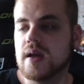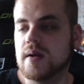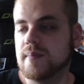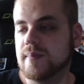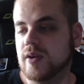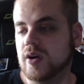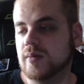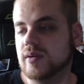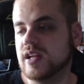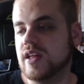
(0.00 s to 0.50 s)

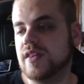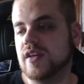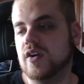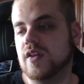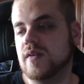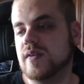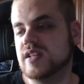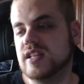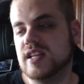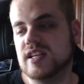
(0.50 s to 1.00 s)
Pero como ya digo, de
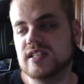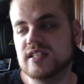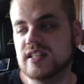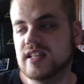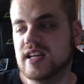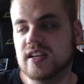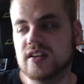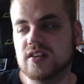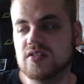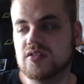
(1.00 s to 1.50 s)

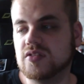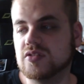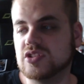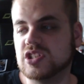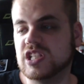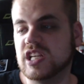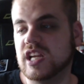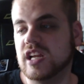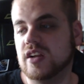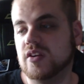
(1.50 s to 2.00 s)
Bethesda, no
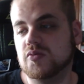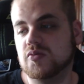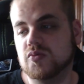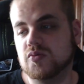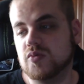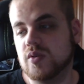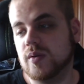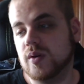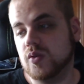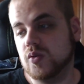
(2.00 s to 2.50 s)
sé, un
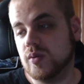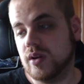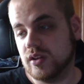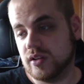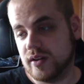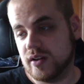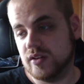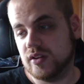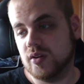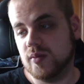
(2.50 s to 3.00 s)
nuevo Doom que
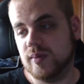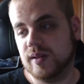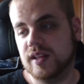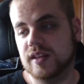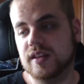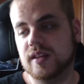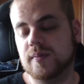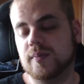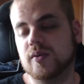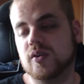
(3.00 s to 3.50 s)
todavía no tengo
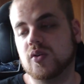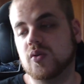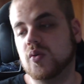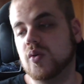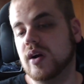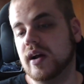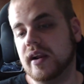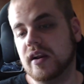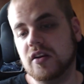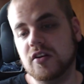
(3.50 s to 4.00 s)
pendiente por
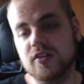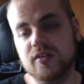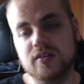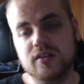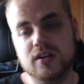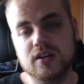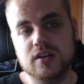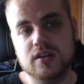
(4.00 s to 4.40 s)
jugarlo.